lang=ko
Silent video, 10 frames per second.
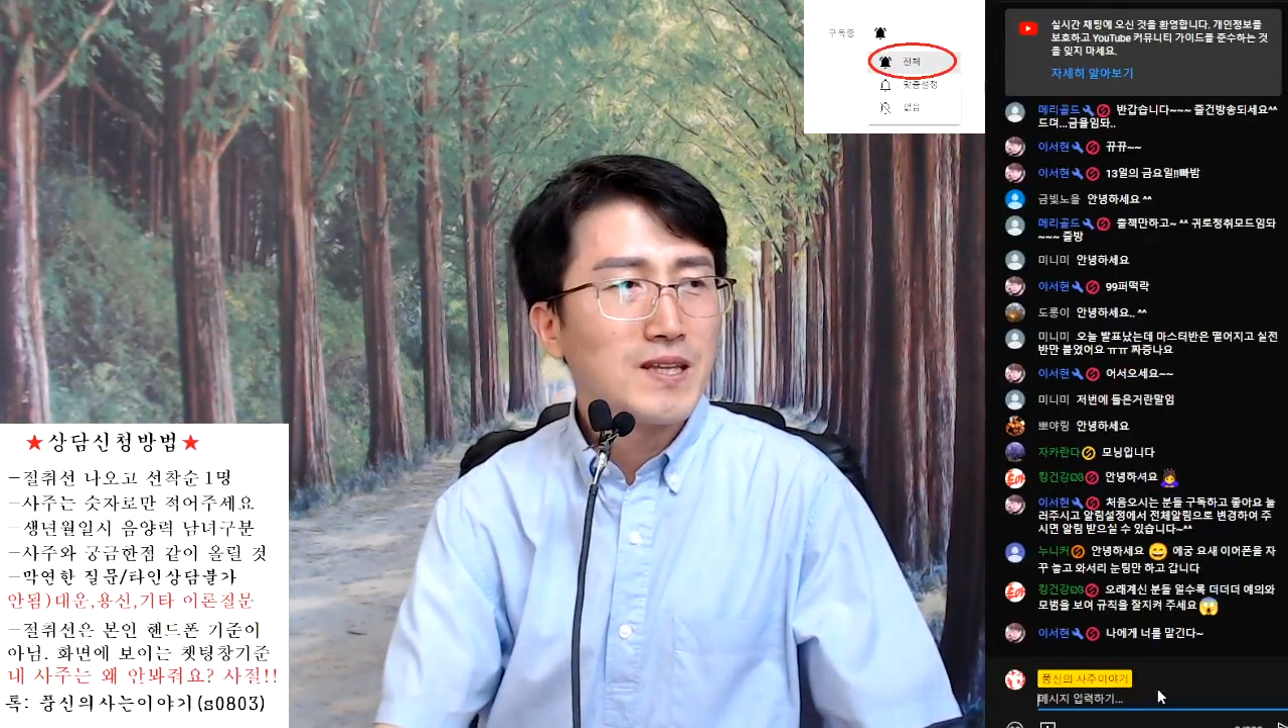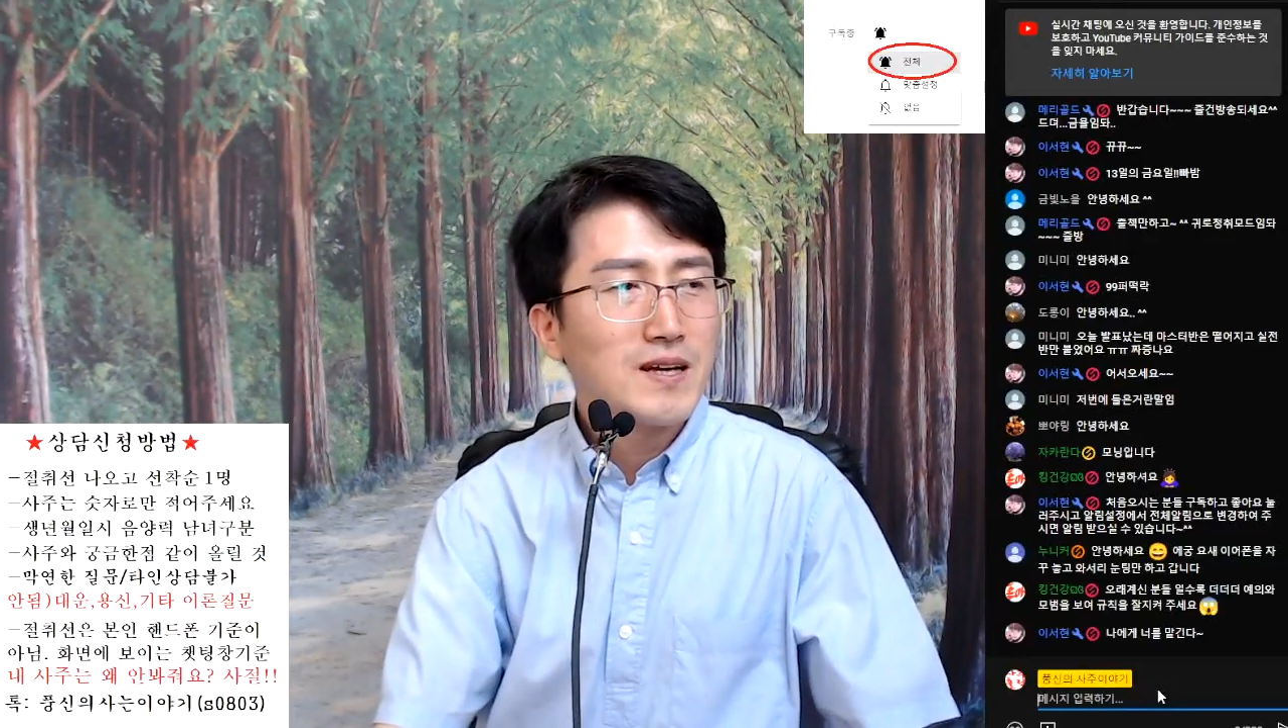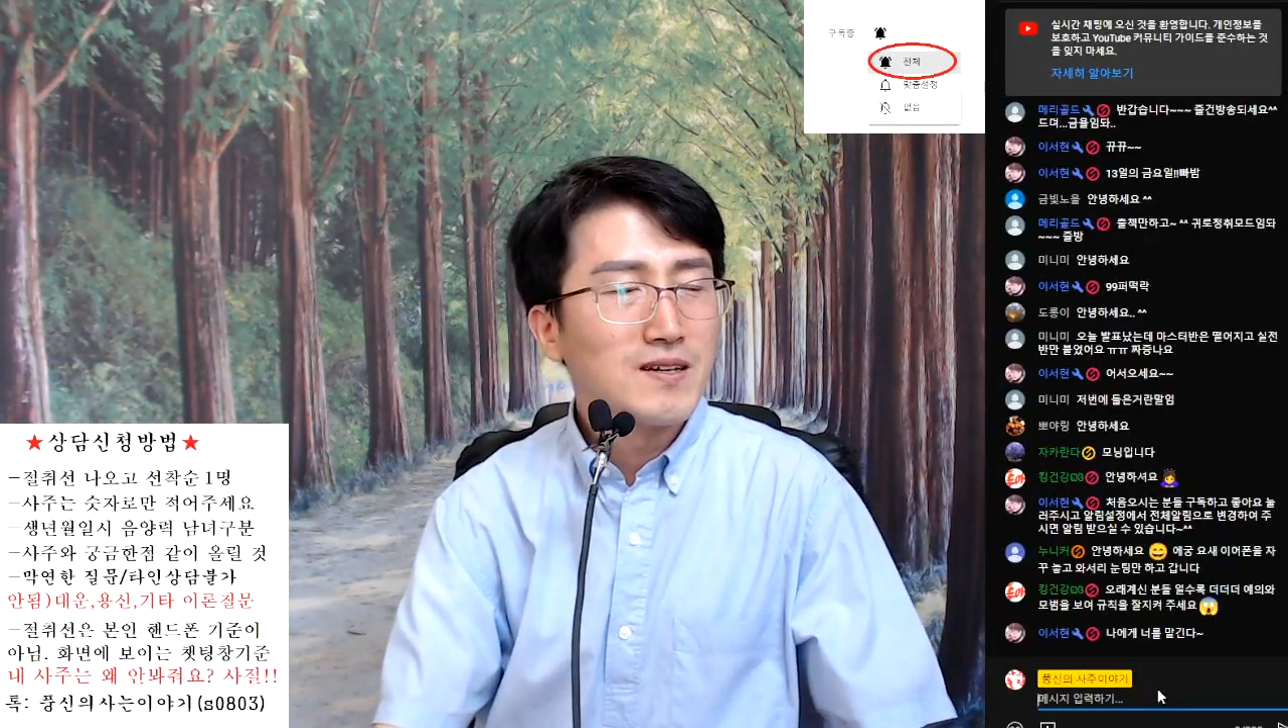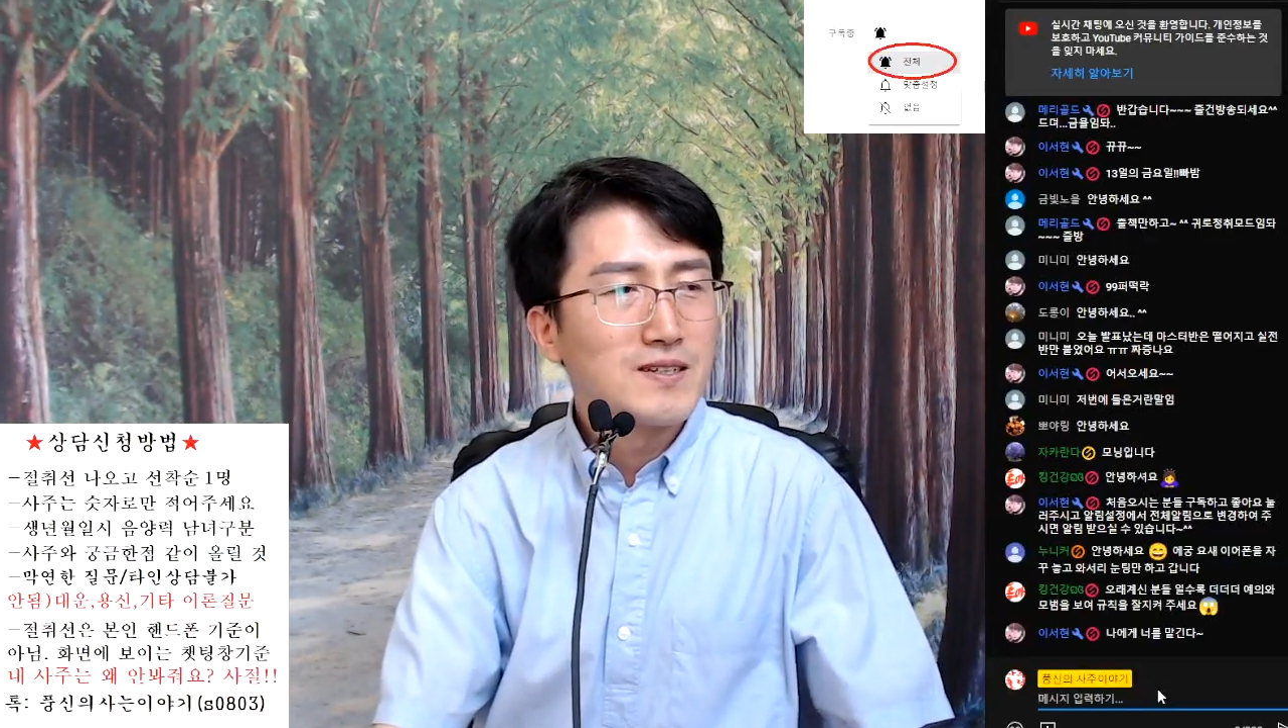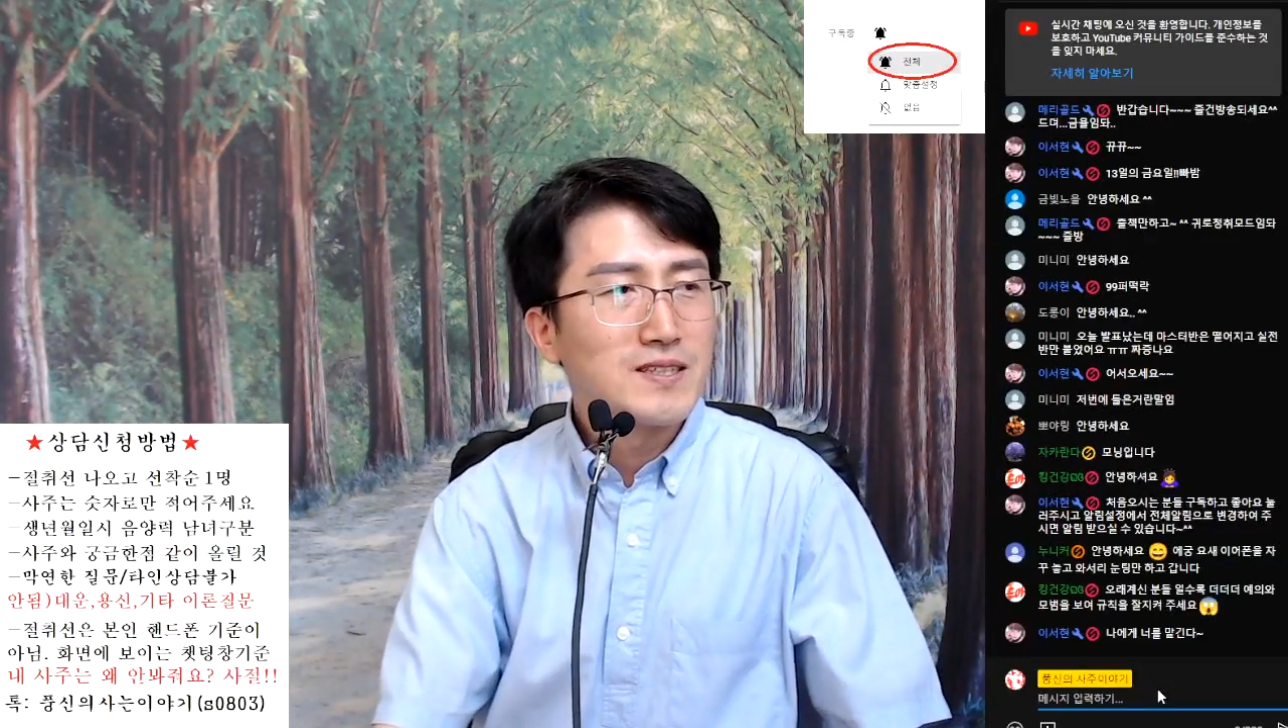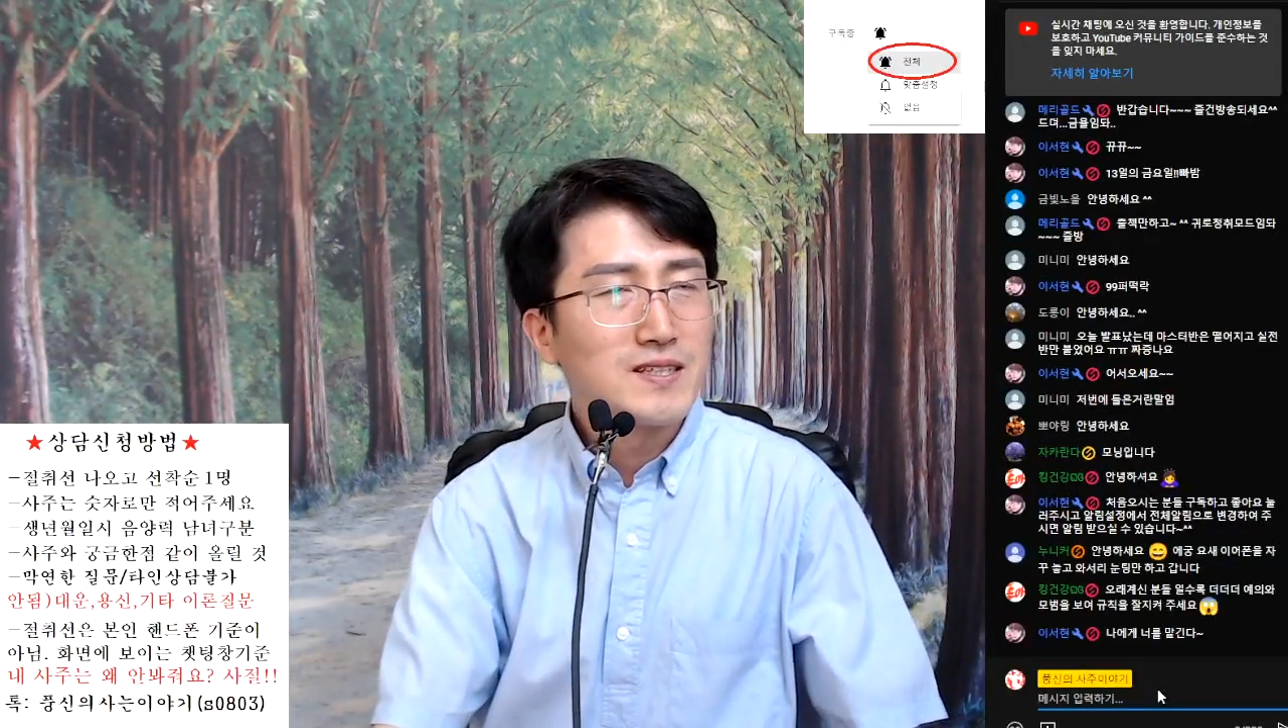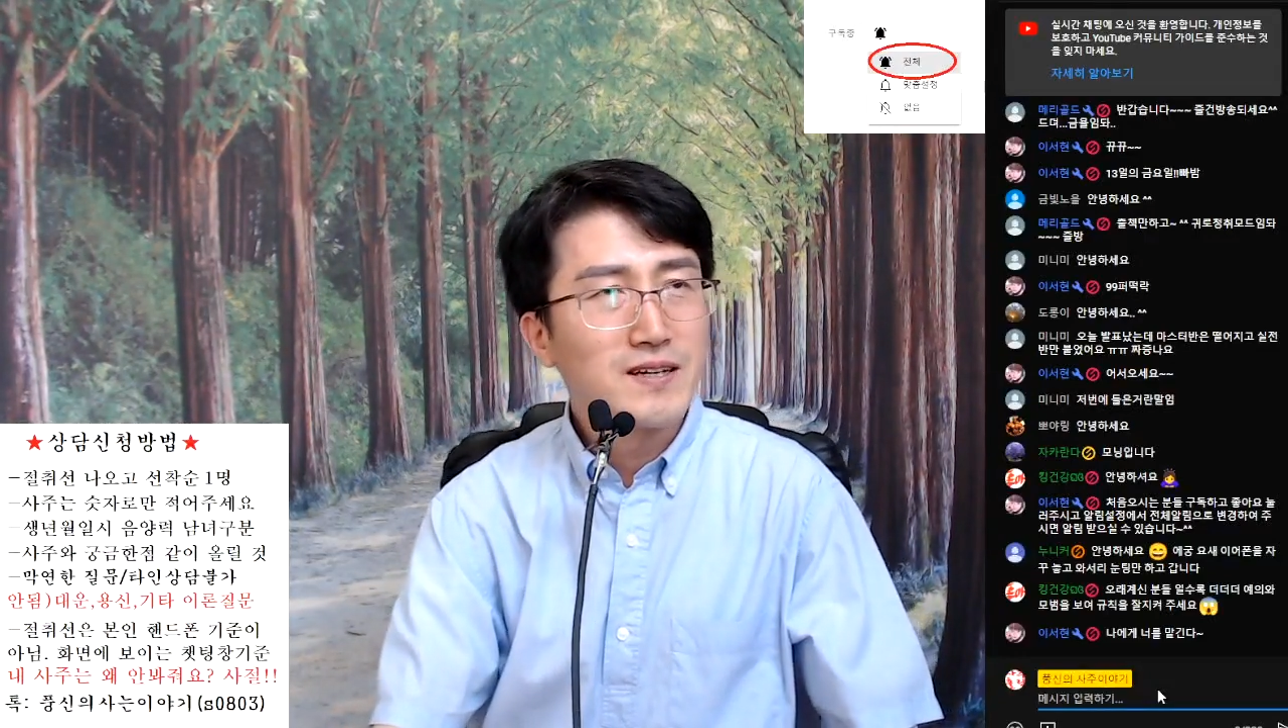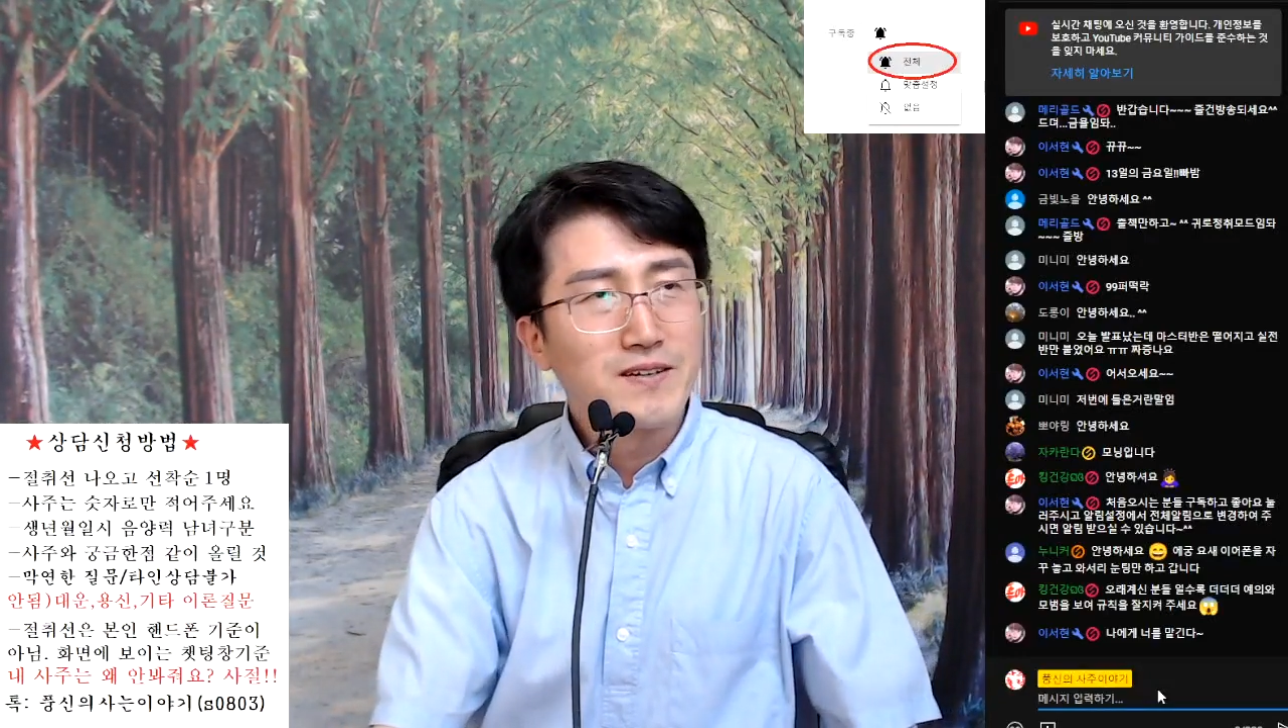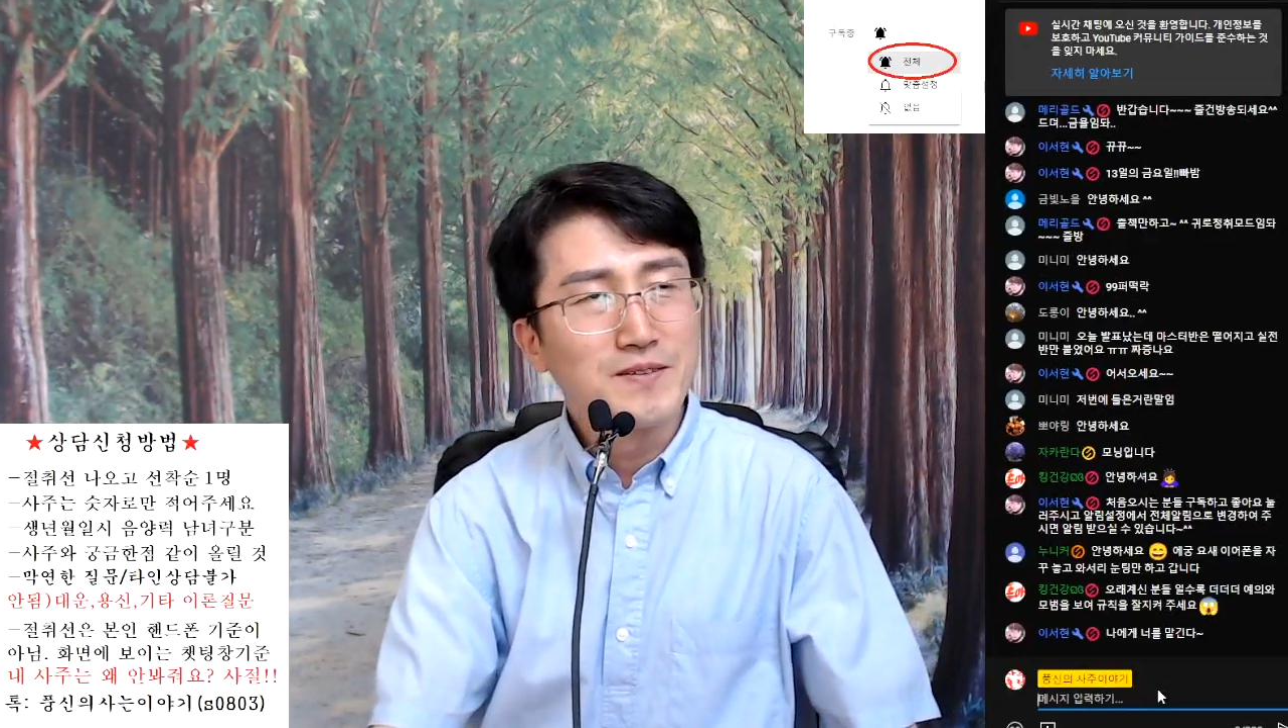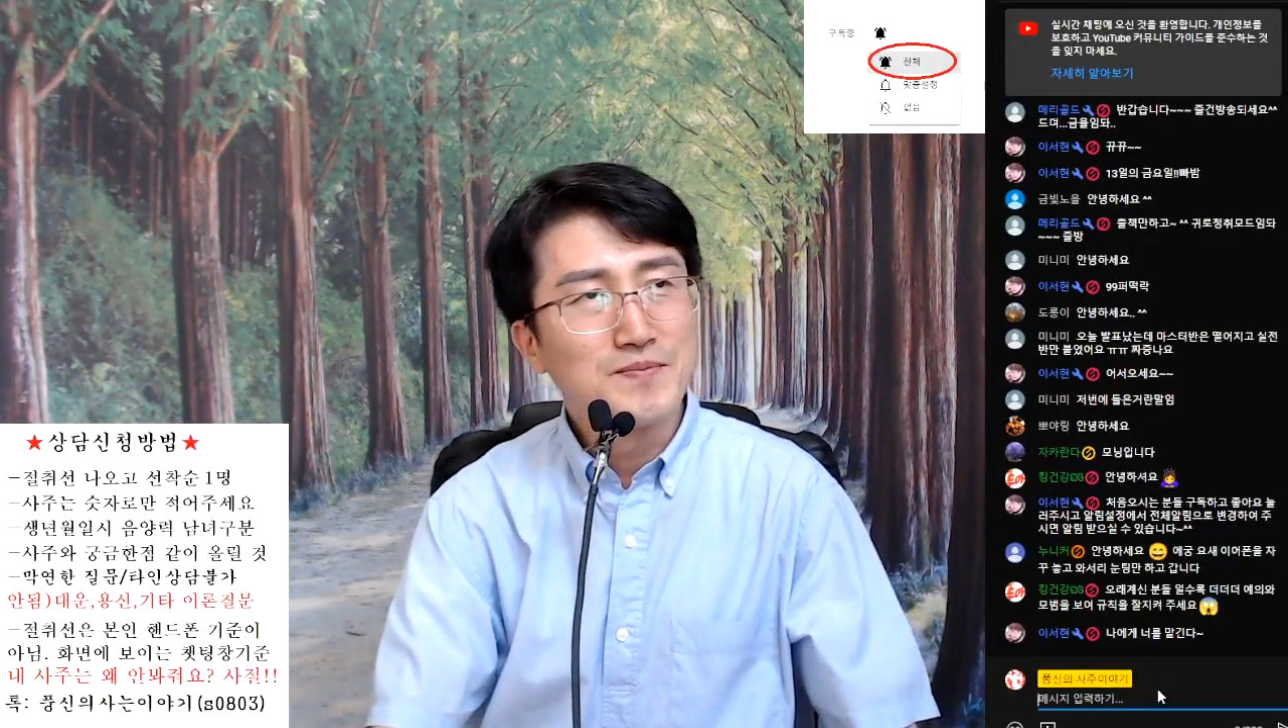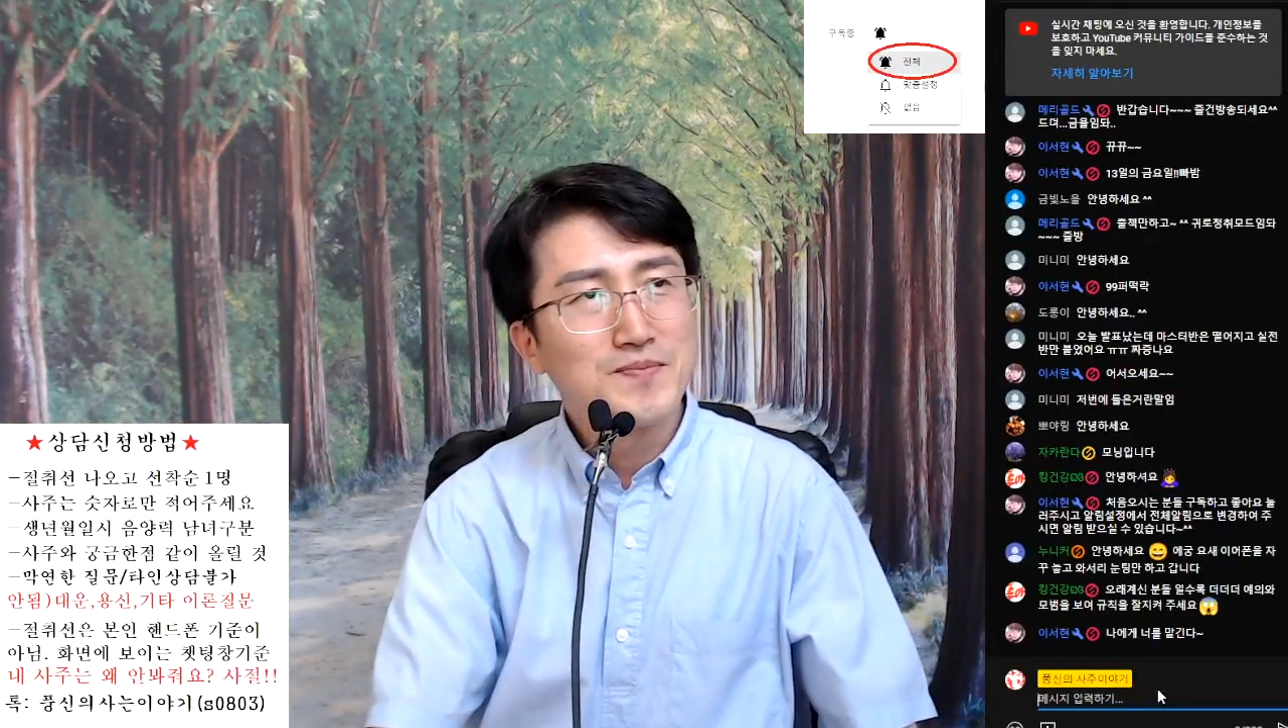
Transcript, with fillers: 하는 거잖아요